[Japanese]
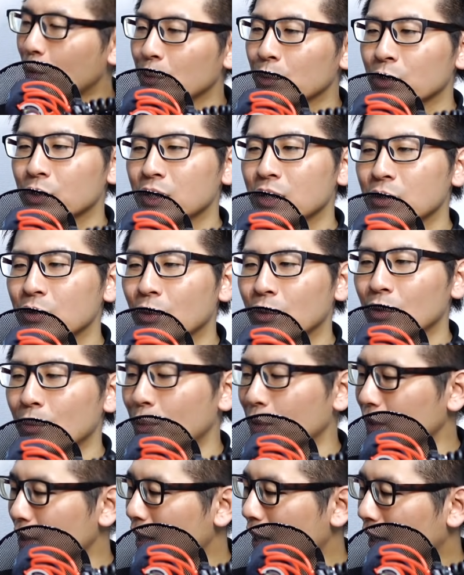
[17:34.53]
この機能の
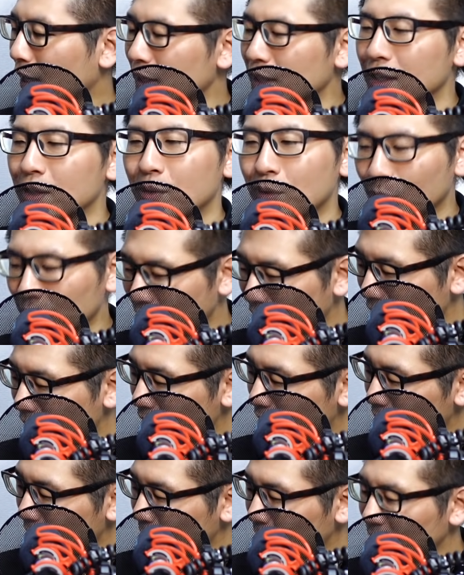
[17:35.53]
ボタンが1個で
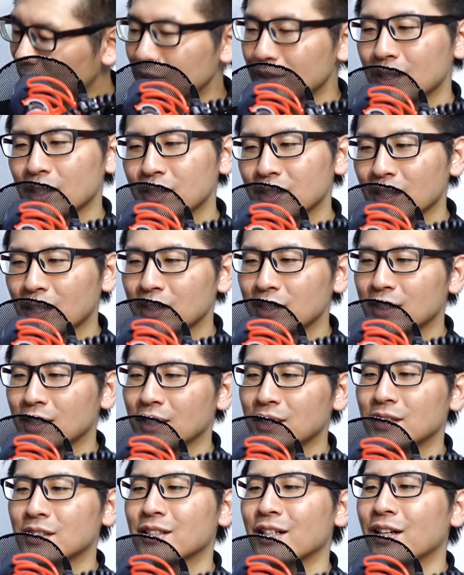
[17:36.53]
別で下に
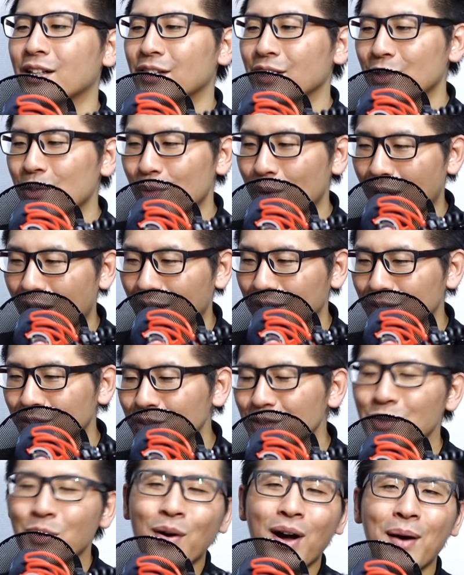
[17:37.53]
設置されてるわっ
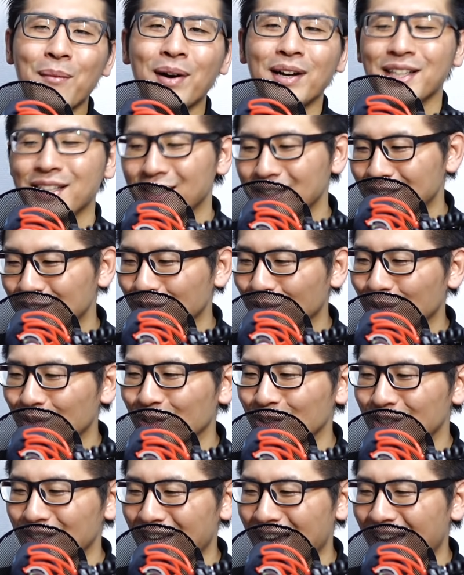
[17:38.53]
ていうのは、印象
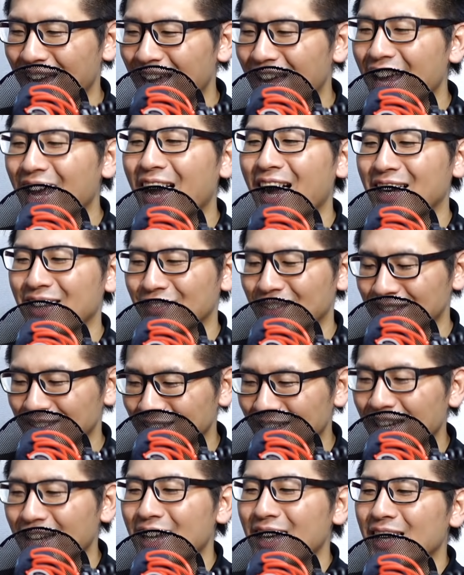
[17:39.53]
としてありま
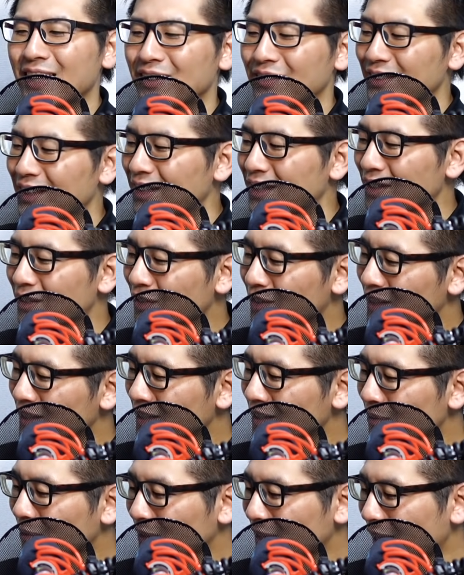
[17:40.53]
すね。なので、利用で
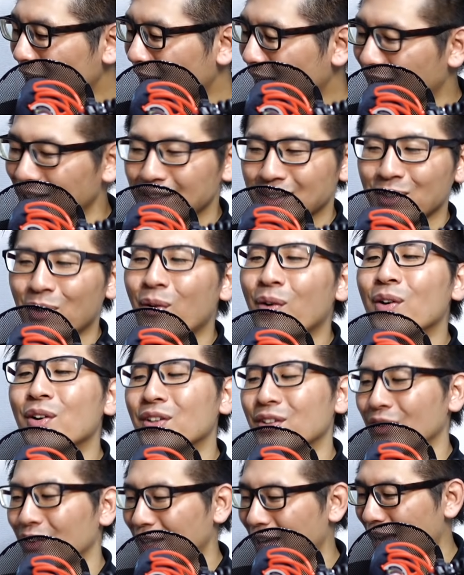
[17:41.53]
きるボタンが数多
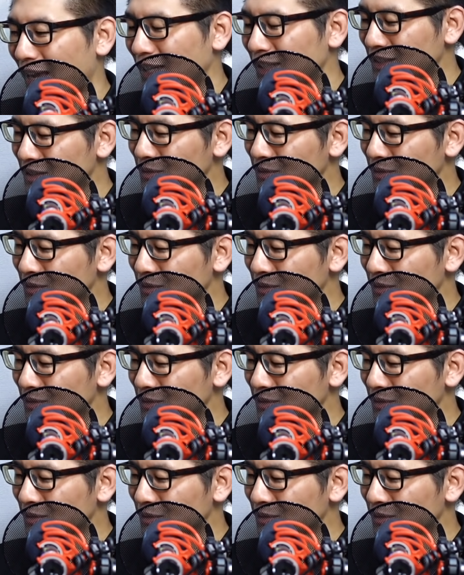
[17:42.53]
いので、い